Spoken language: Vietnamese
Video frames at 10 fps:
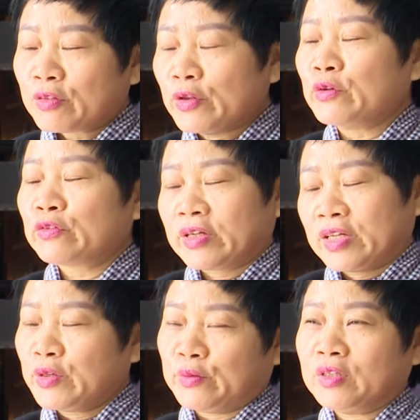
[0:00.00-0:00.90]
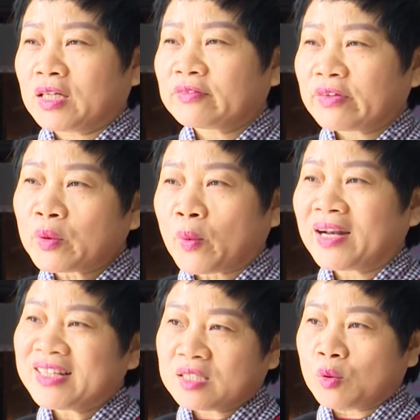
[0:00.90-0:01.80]
đều phải hiểu được văn hóa
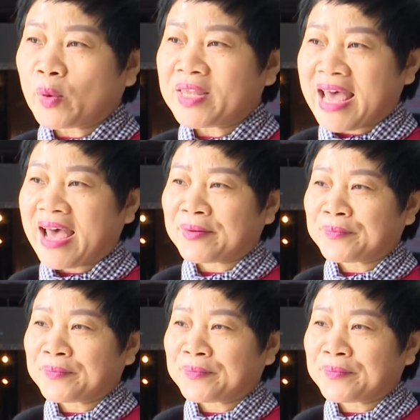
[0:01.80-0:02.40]
lịch sử quê nhà.